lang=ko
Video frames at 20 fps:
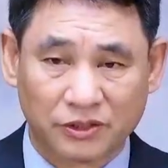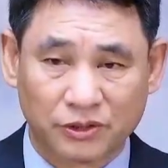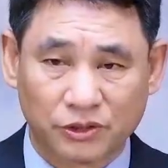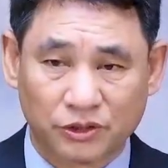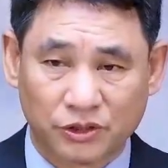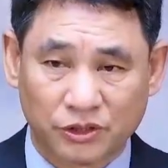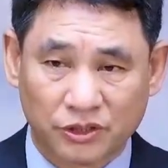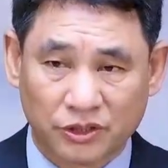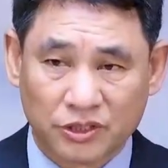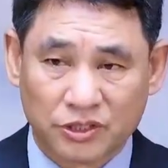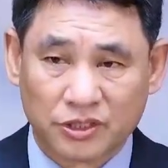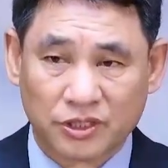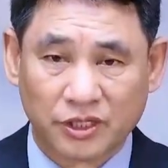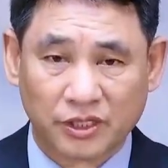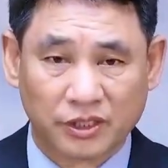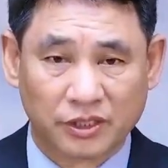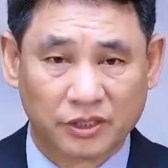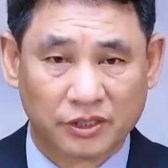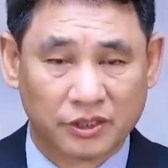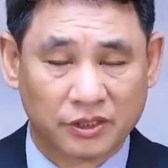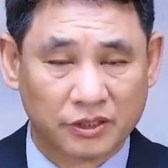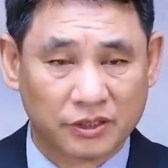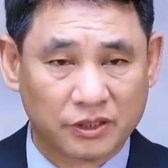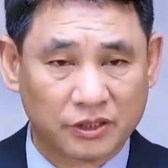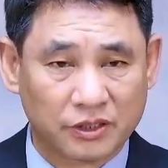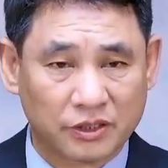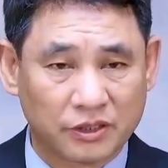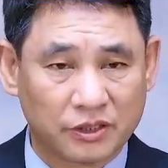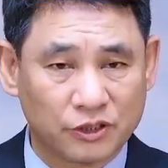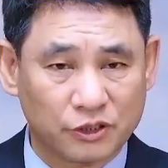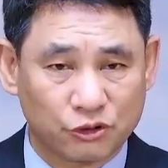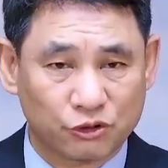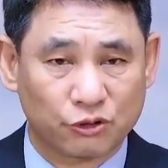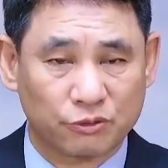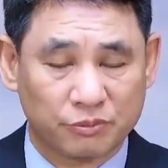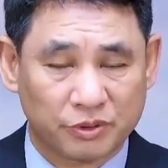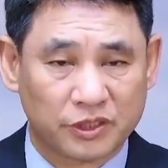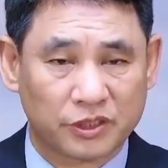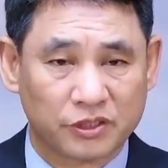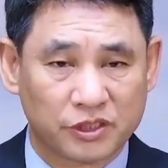실제인 줄
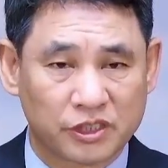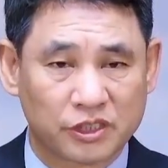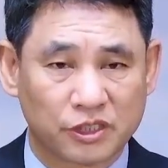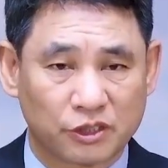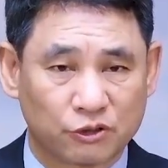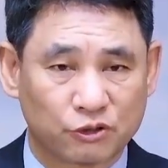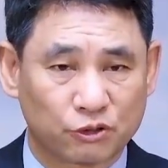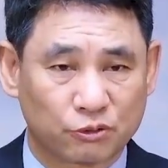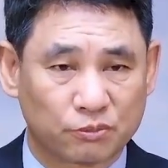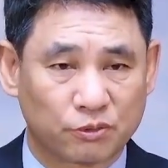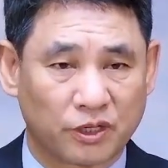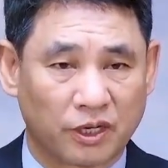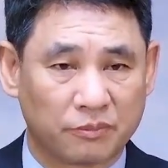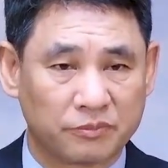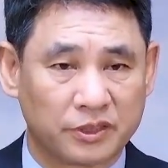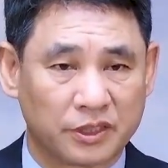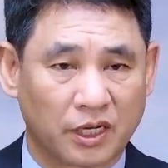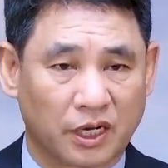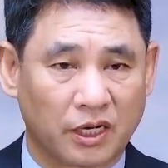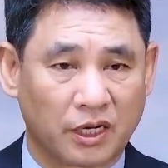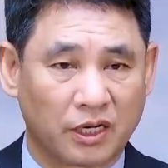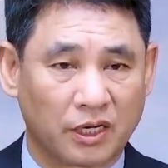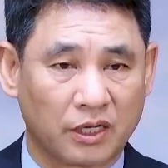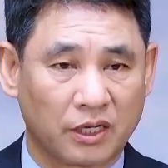믿으시기를 축복합니다.